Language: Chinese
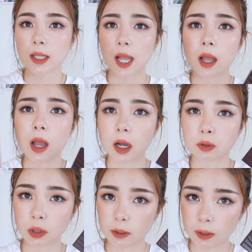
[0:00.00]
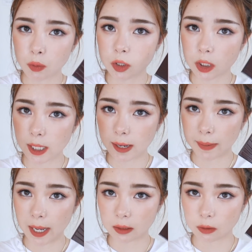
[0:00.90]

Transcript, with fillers: 那很多人问我这两盘，